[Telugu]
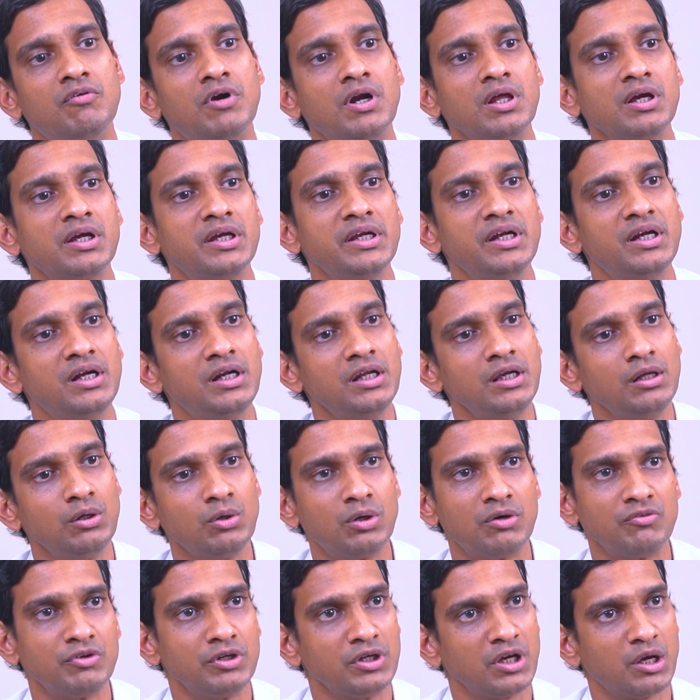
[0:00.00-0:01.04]
వాళ్ళ
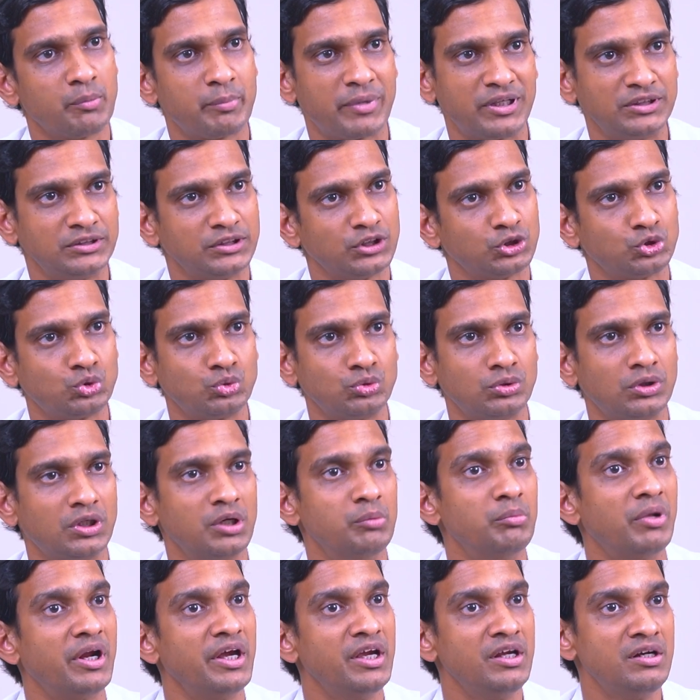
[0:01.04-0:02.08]
కిడ్నీలు అవి ఇంకా పనిచేస్తూ
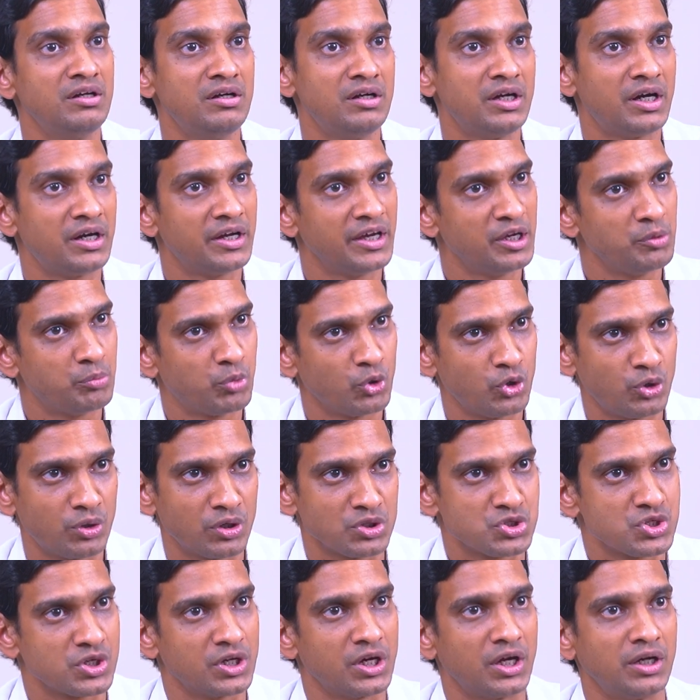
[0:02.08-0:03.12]
ఉంటాయి బ్రెయిన్ డెడ్ అయిపోయి
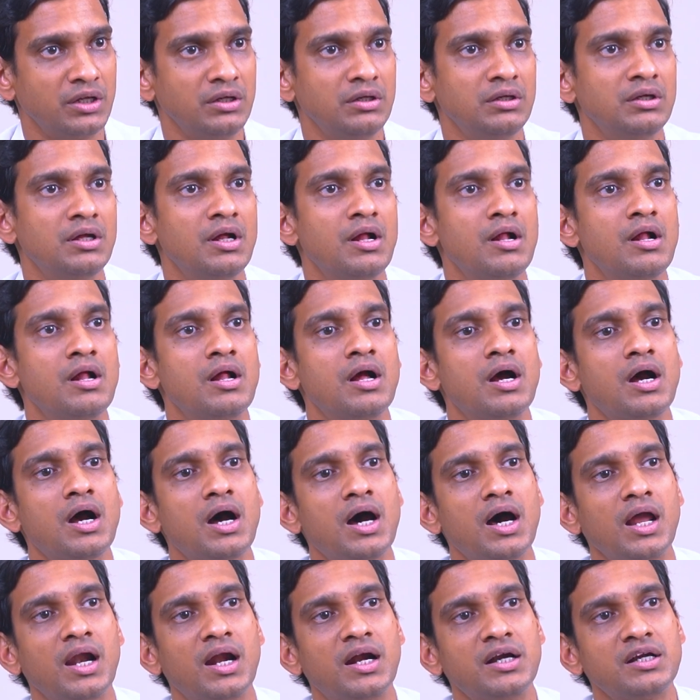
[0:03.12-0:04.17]
ఉండొచ్చు కానీ hmm,
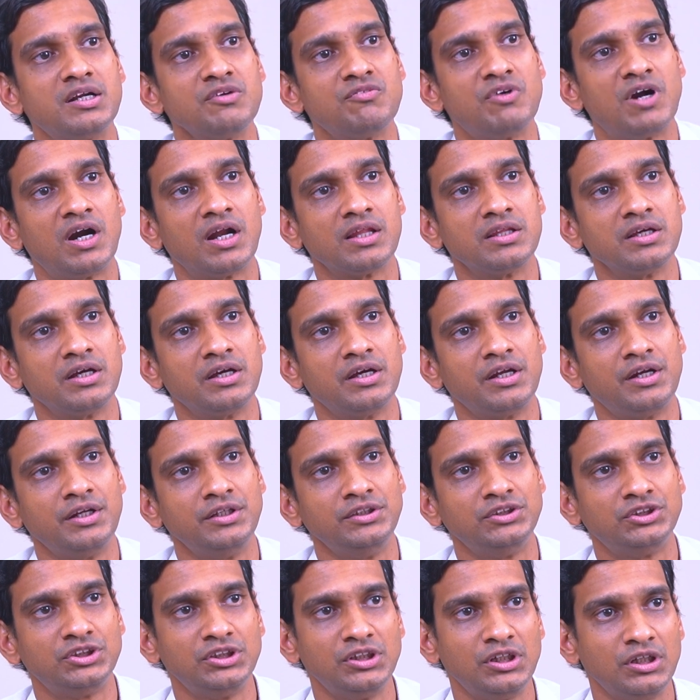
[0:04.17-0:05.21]
hmm, అలాంటి వాళ్ళ దగ్గర
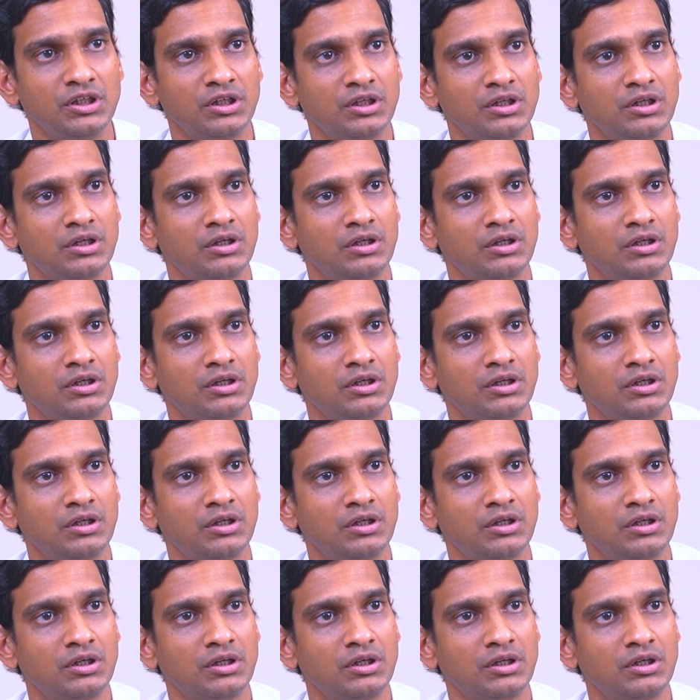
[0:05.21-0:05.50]
నుంచి